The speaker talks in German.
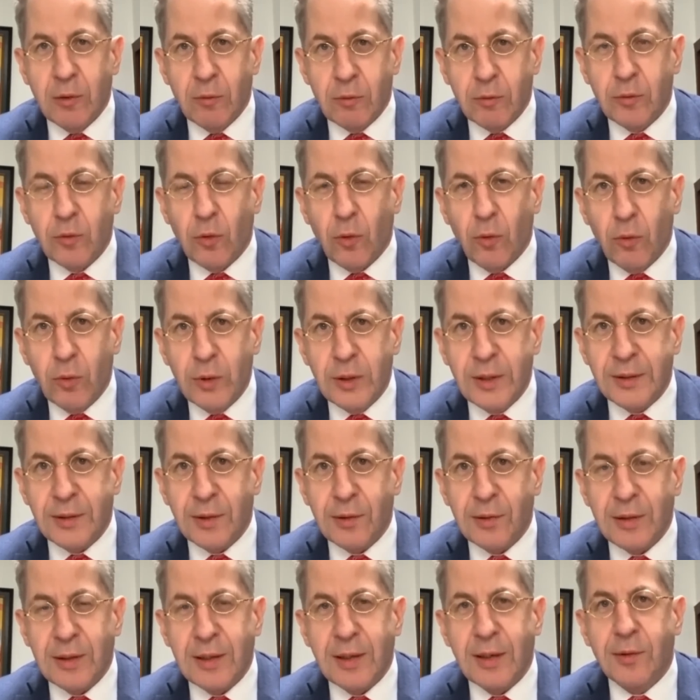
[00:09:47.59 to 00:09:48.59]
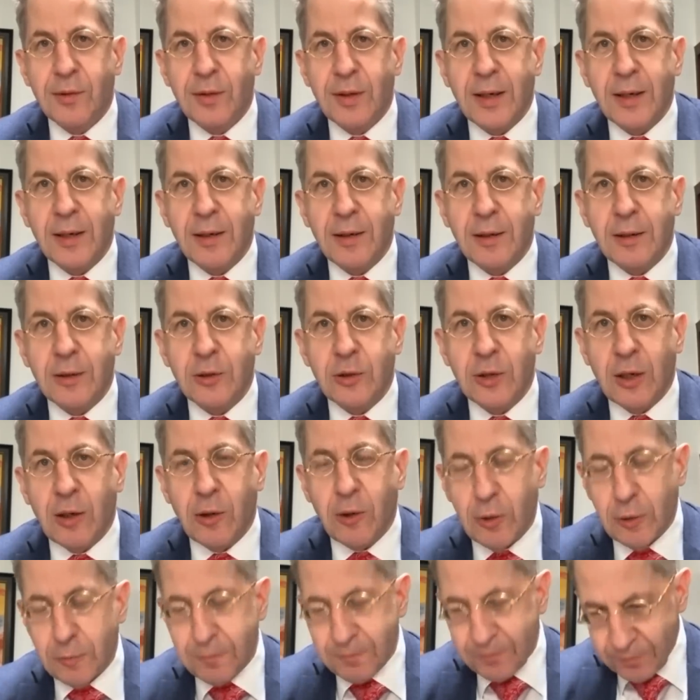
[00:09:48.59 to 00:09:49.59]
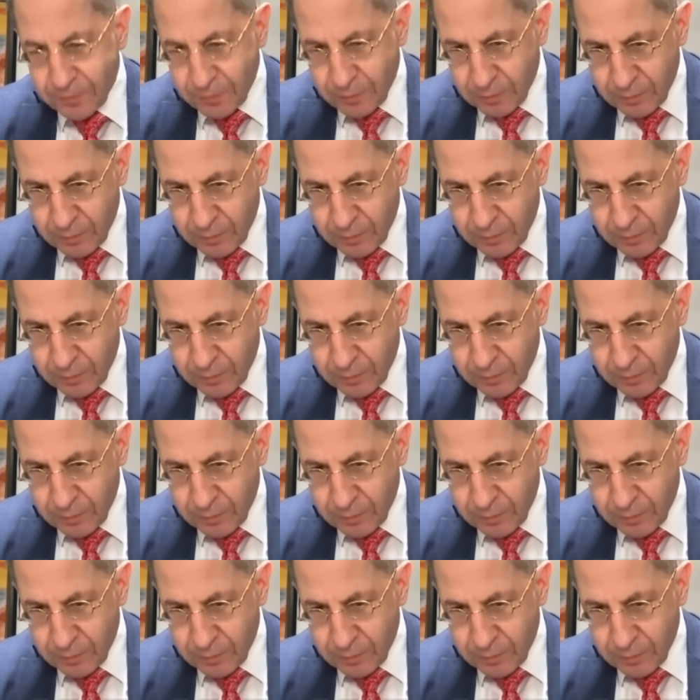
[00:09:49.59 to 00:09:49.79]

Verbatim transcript: und ohne dass sie letztendlich auch